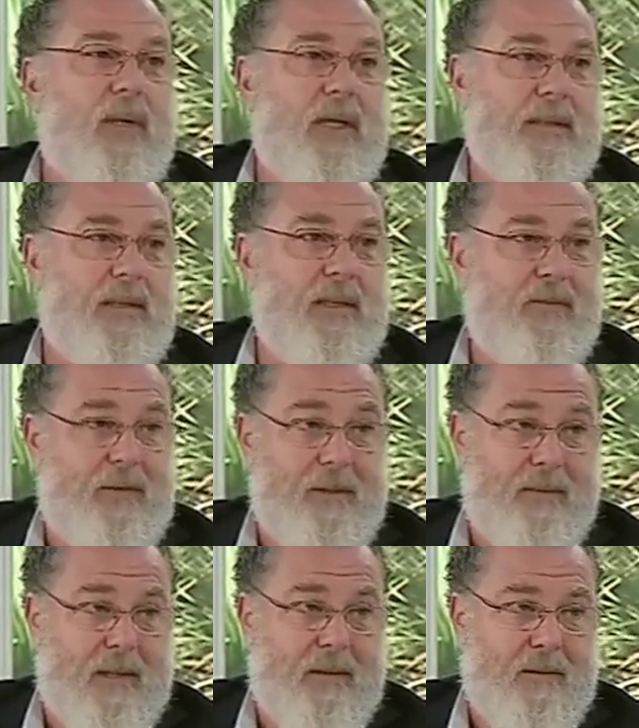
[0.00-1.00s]
grasa y
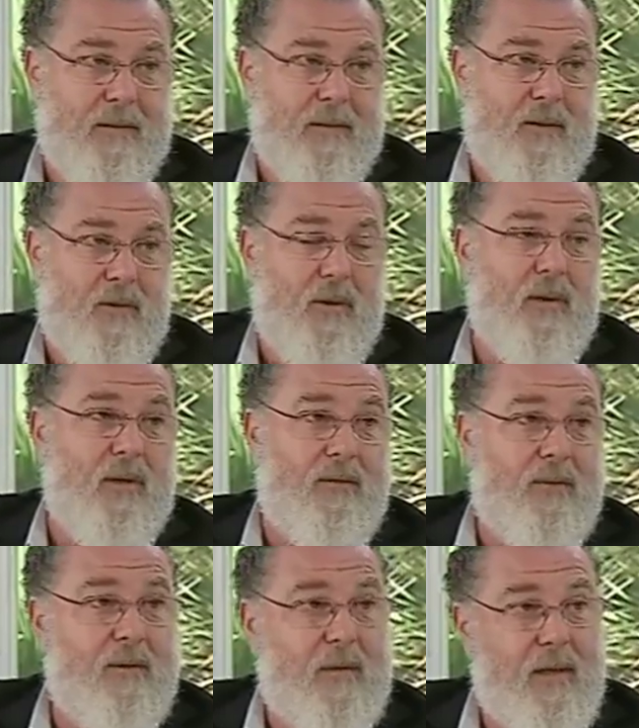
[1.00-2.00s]
fibra. Cuando la
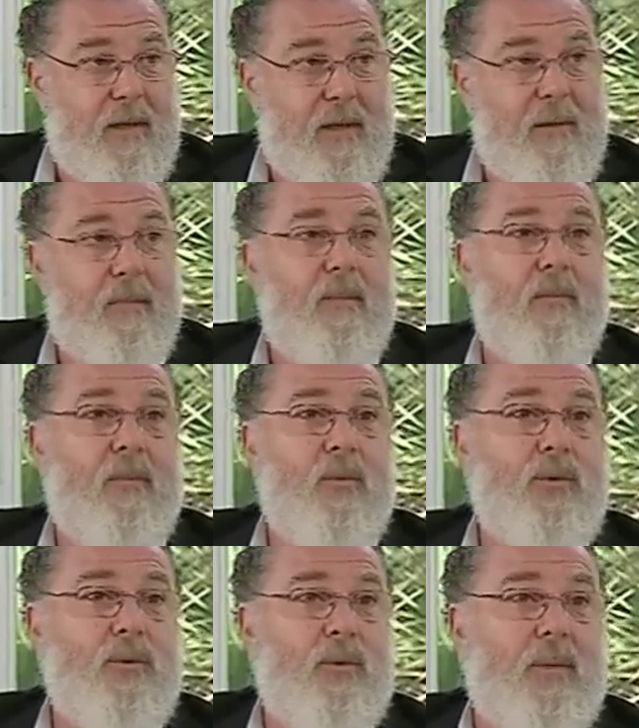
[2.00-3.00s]
fibra es
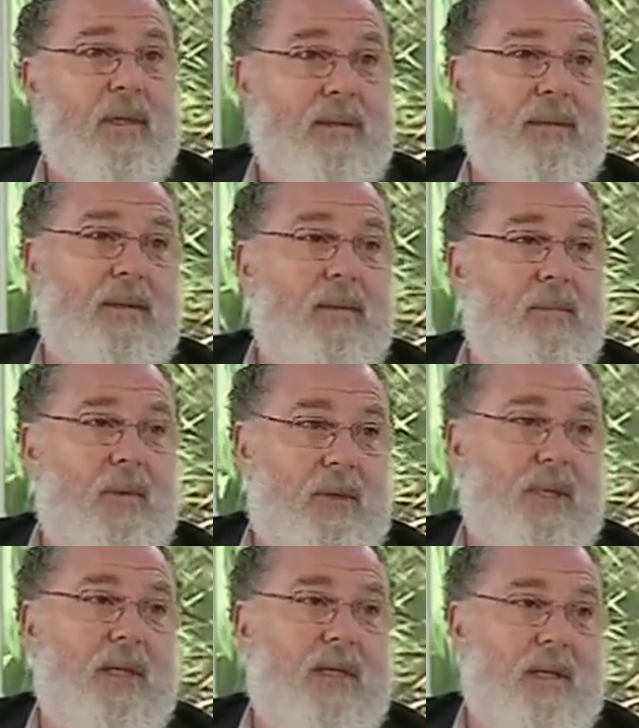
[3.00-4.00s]
mucho más
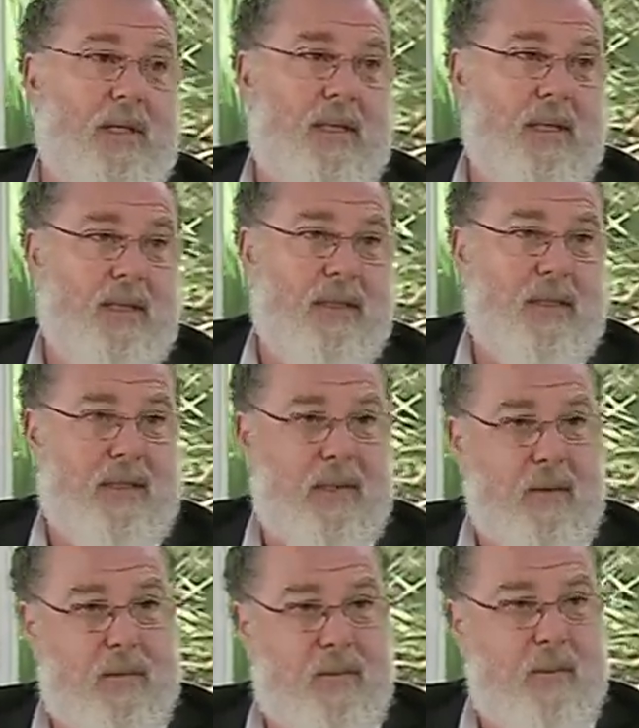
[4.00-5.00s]
importante que la grasa, se
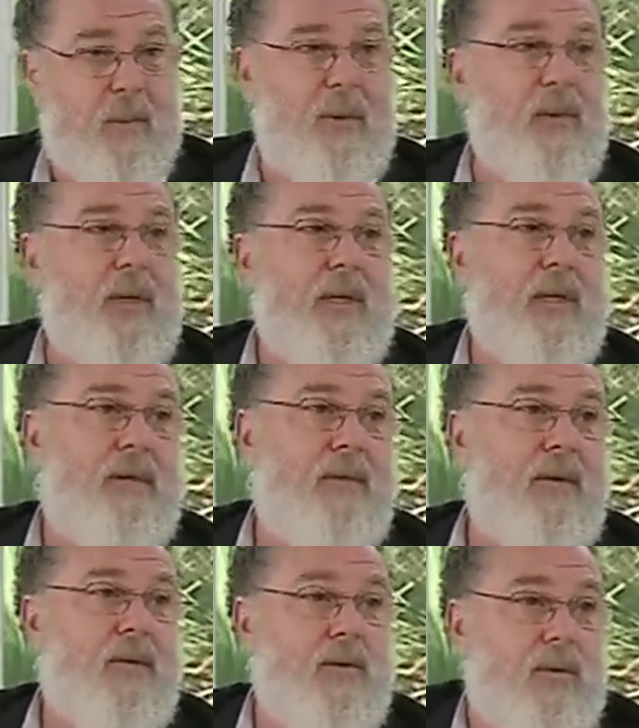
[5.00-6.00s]
rompe un poco el
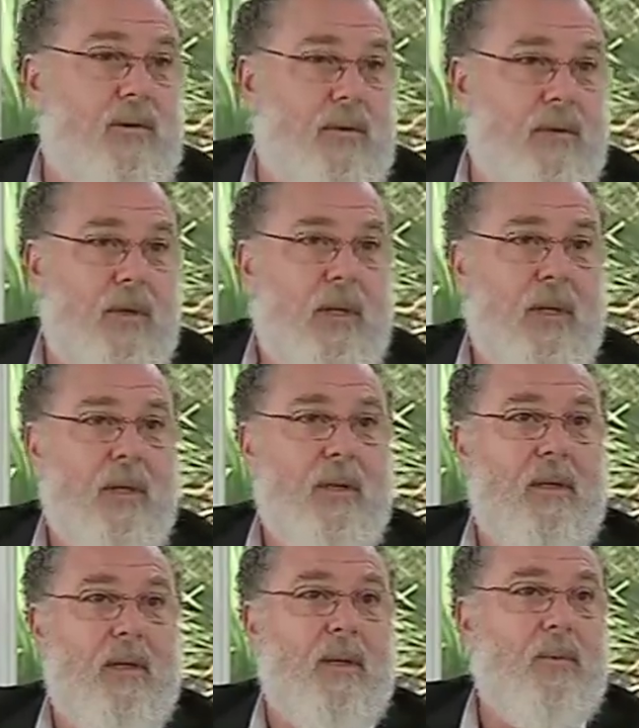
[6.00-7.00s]
equilibrio. Nosotros,
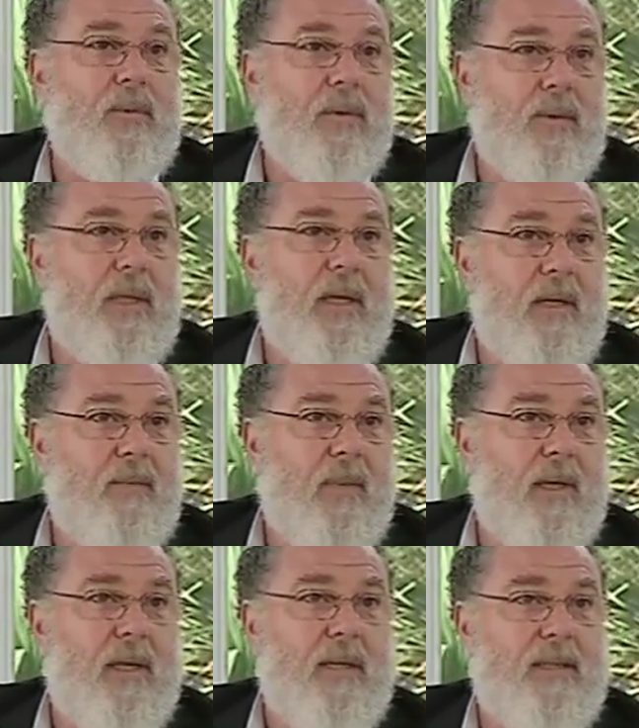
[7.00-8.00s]
desde el punto de vista de la
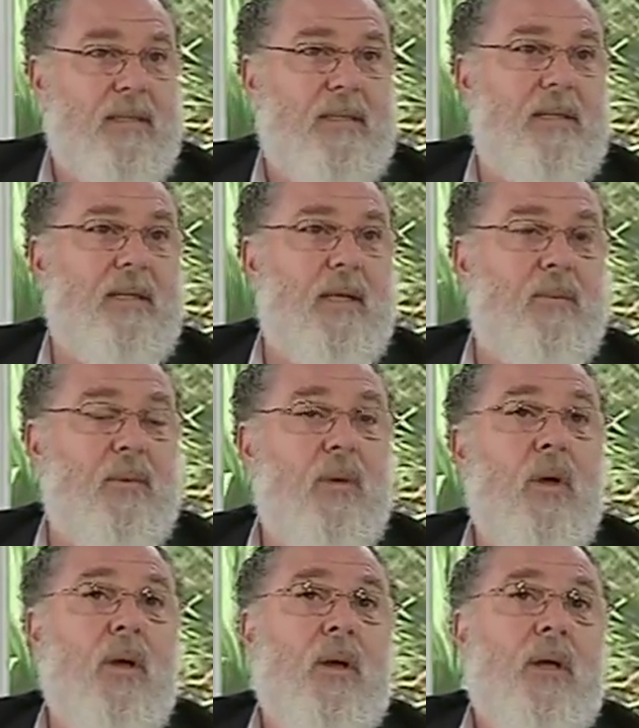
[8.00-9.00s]
imagen, necesitamos,
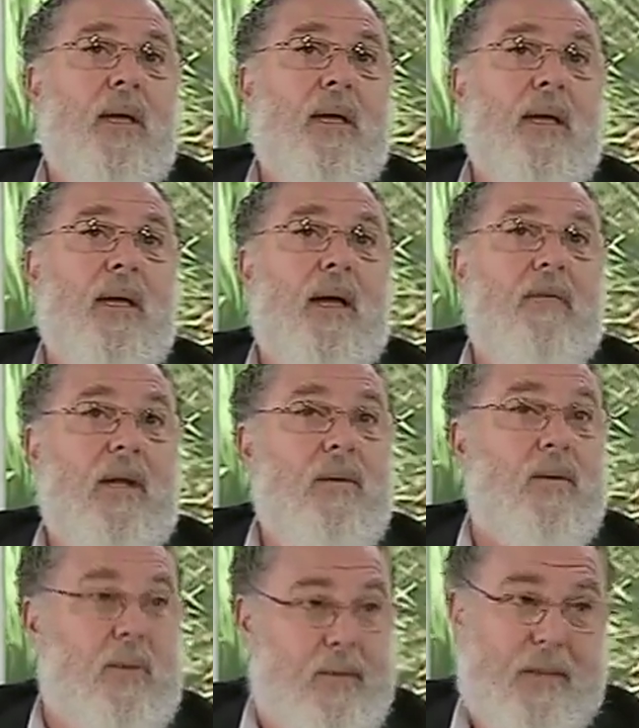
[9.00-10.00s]

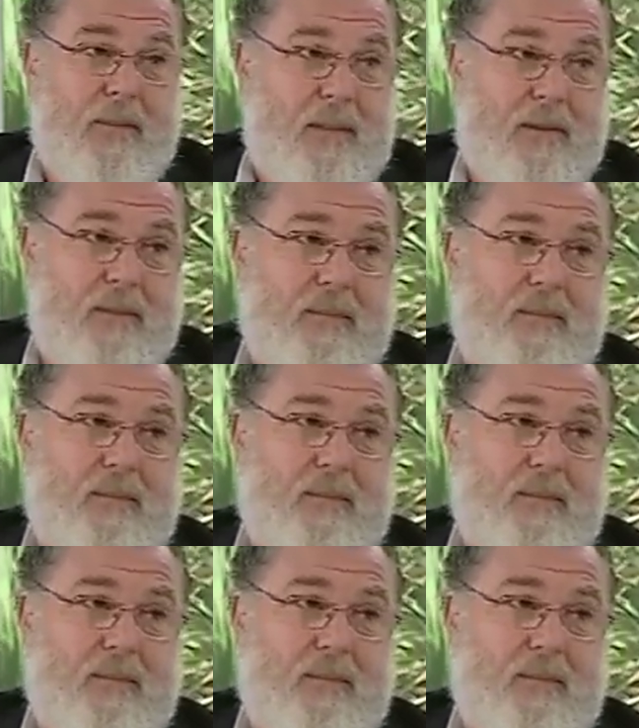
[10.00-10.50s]
hablando de mama,